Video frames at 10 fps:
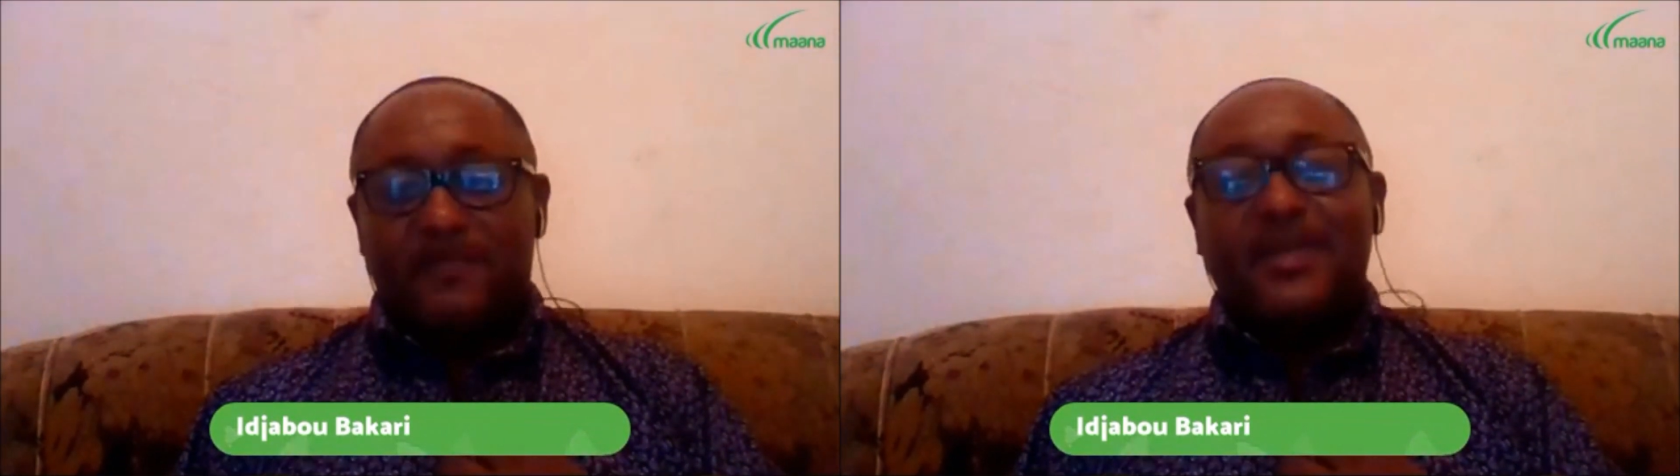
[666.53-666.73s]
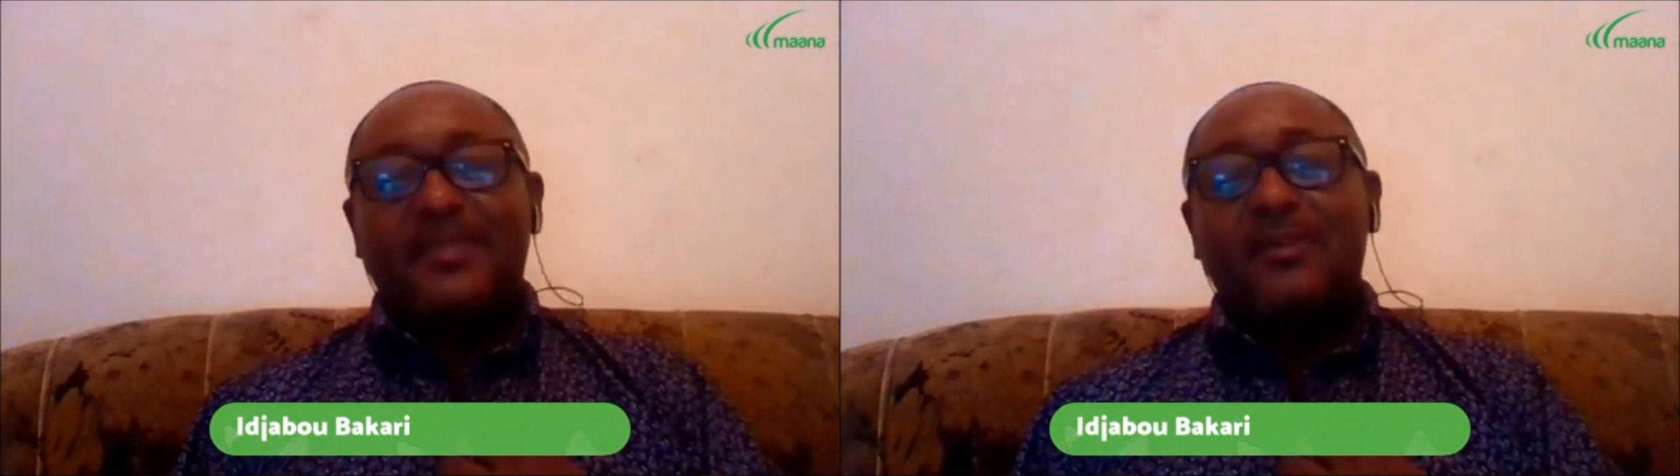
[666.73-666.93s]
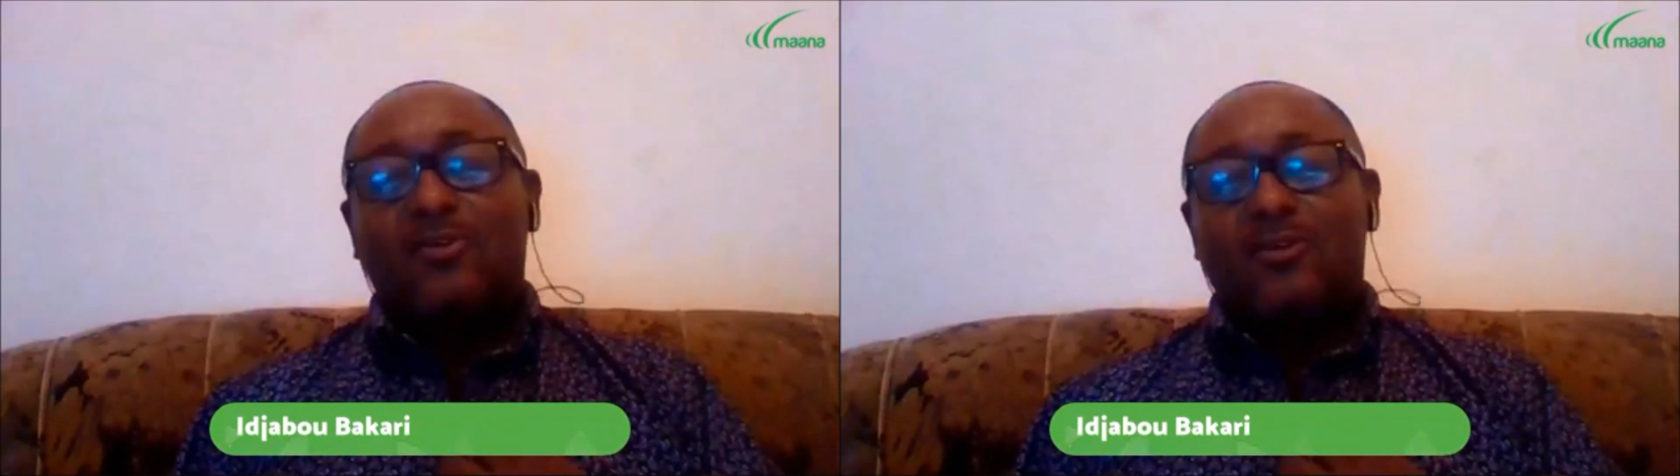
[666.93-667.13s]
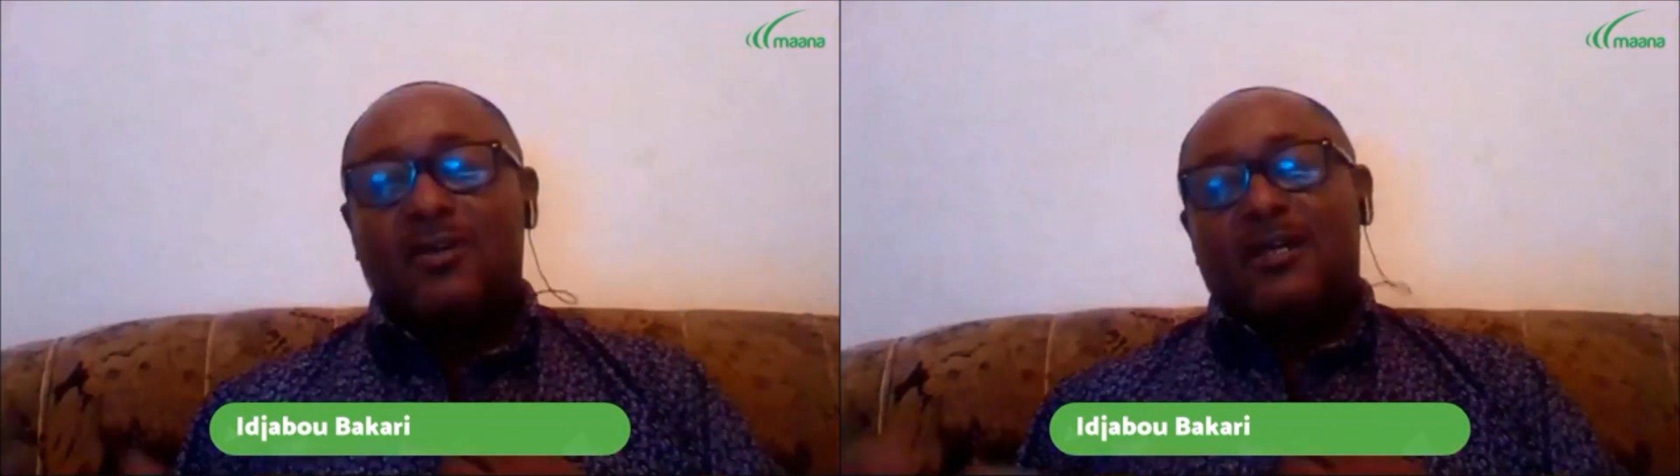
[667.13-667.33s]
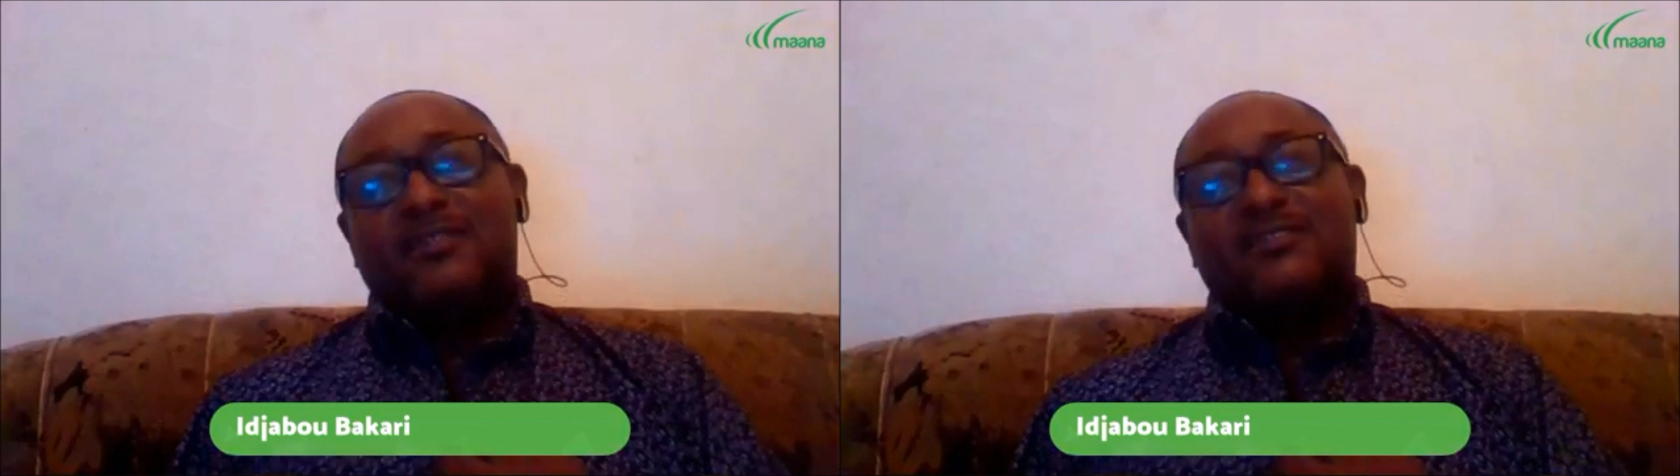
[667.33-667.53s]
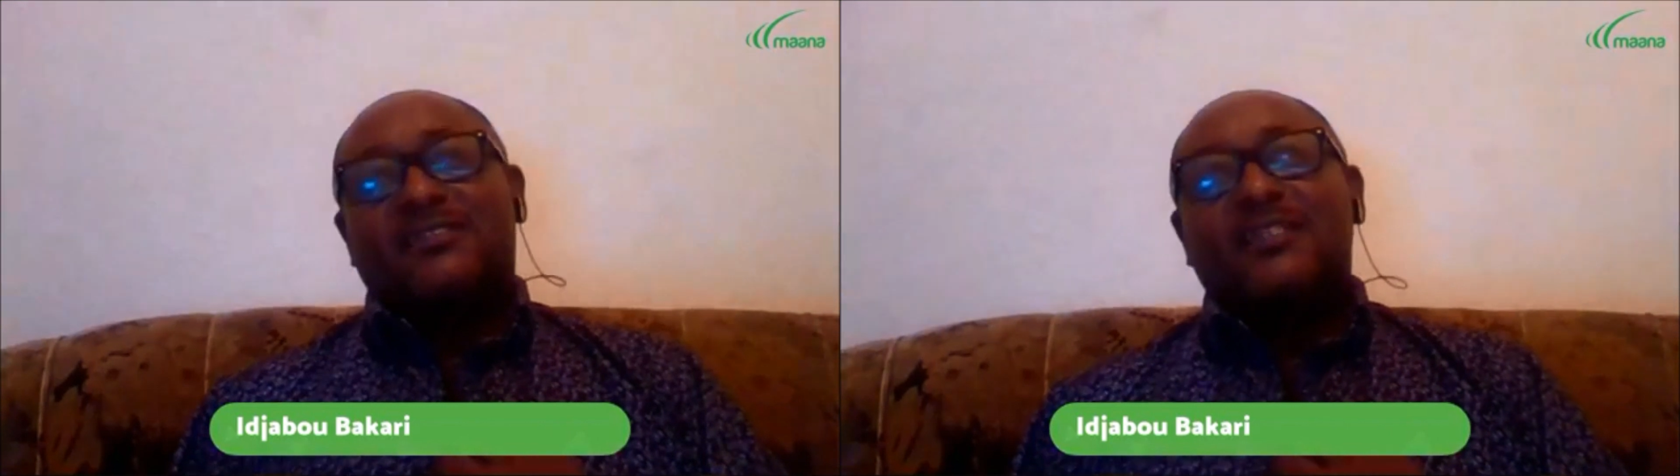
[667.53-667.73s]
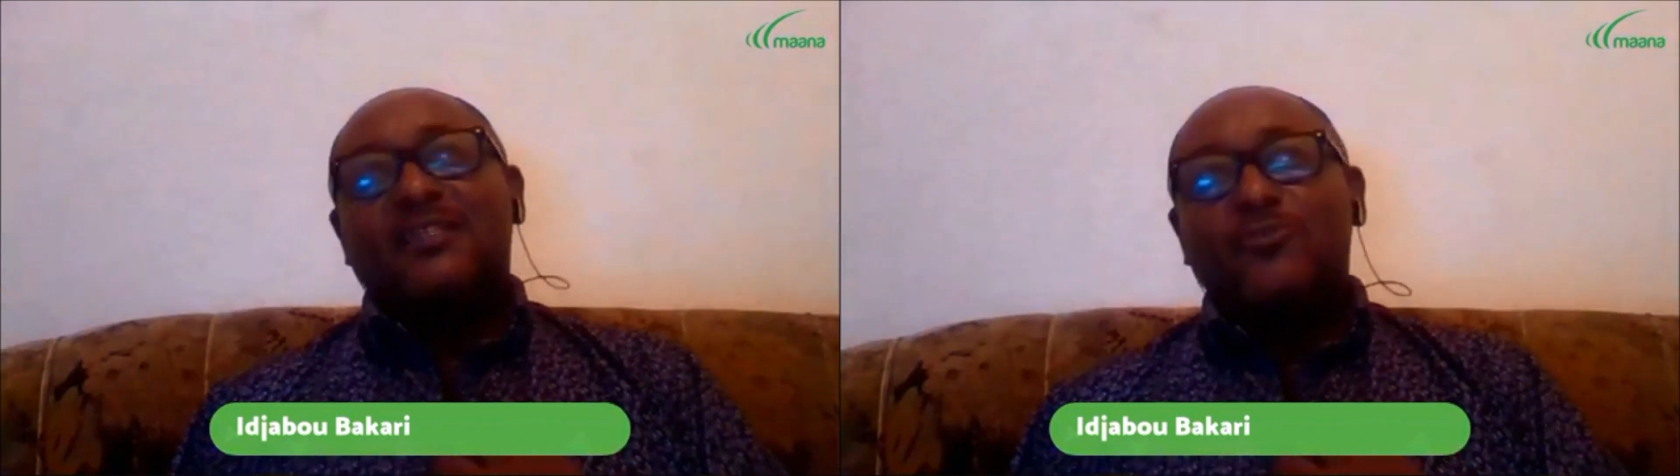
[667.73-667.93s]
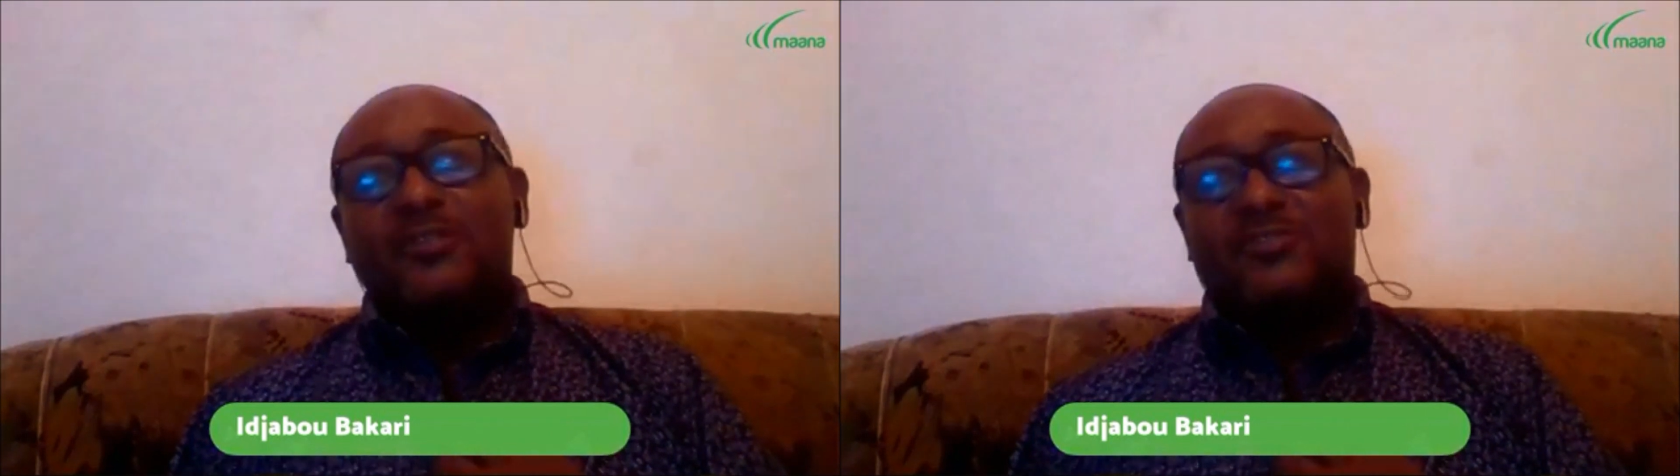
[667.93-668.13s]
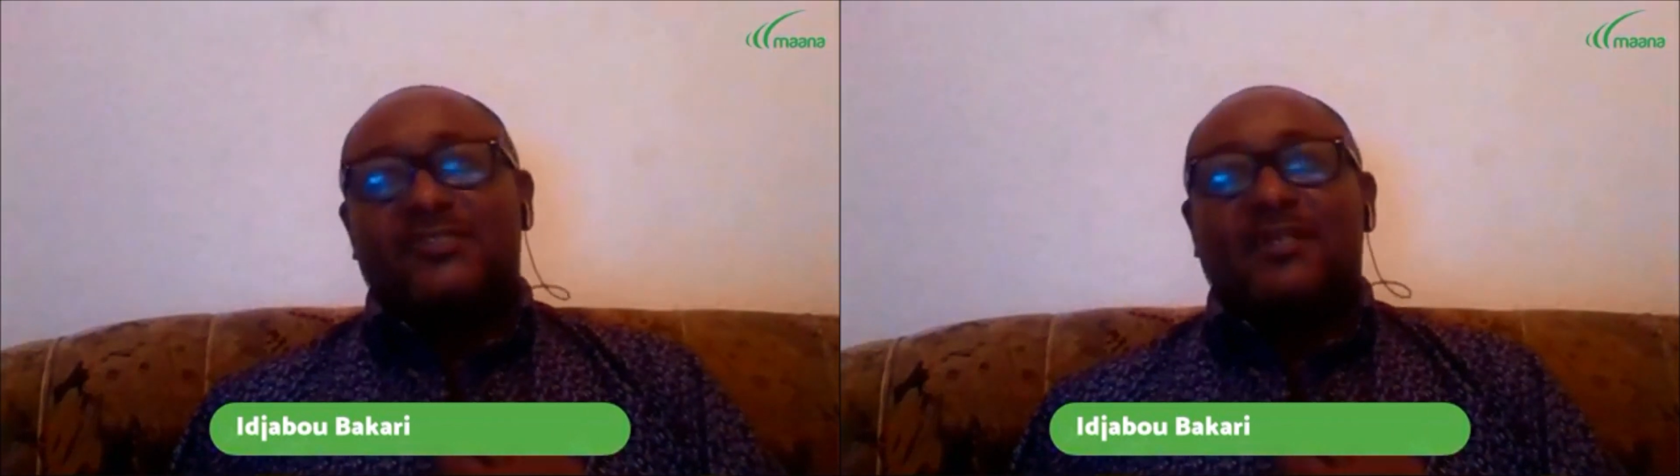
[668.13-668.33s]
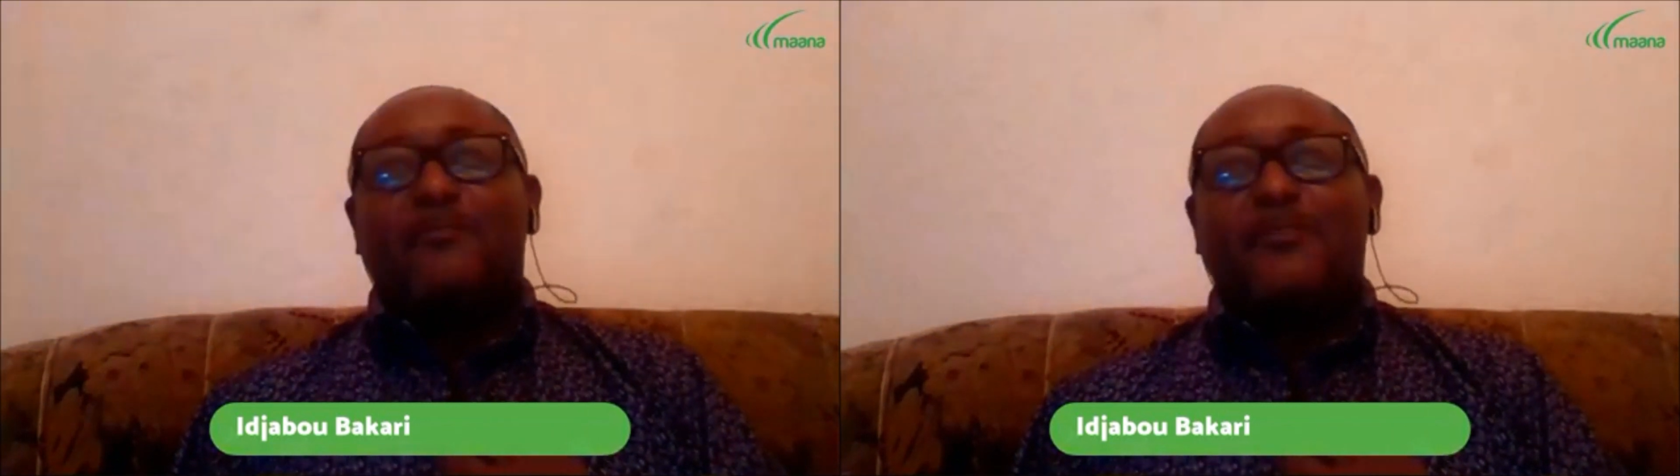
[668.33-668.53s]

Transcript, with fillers: Mais non, s'il lui se sent